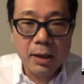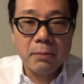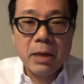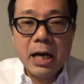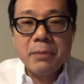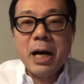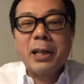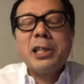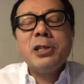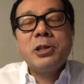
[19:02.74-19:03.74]
まあ今、
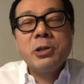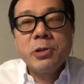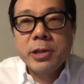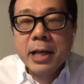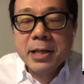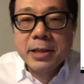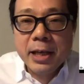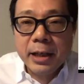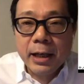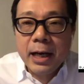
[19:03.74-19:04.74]
緊急事態宣
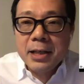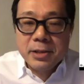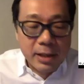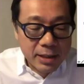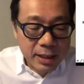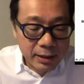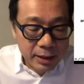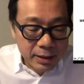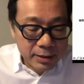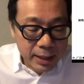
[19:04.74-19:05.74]
言が発令されて
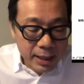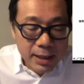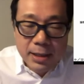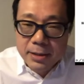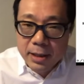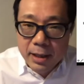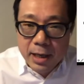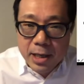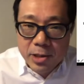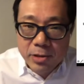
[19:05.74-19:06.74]
ですね、世
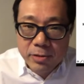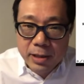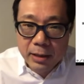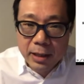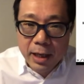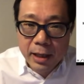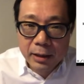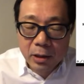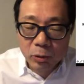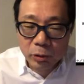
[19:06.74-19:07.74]
界中が大変
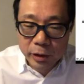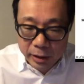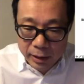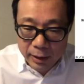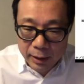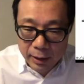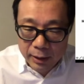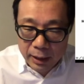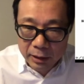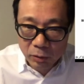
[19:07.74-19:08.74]
なことに
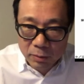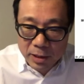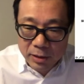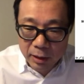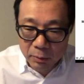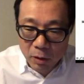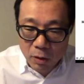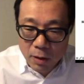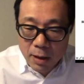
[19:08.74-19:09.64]
なっておりますけれども、